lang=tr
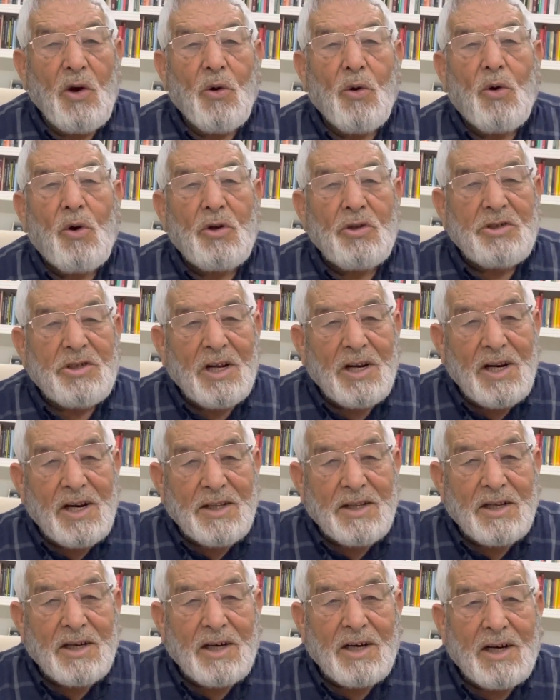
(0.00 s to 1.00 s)
goncalar
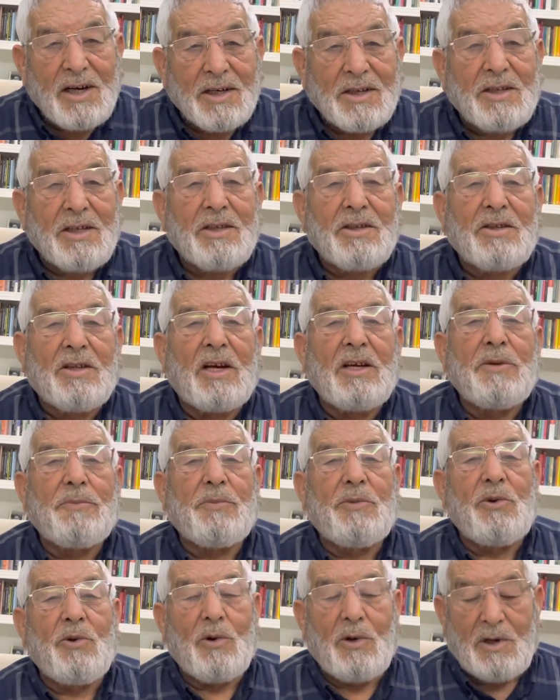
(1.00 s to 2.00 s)
da artık Tayyip
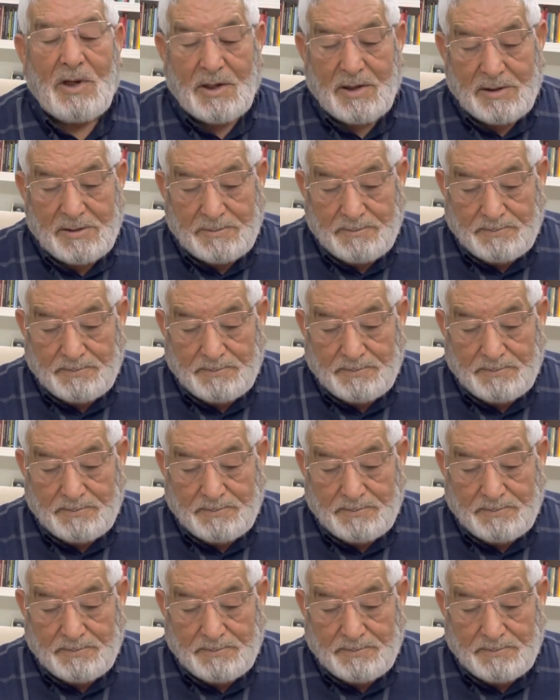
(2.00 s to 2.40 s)
diyorlar.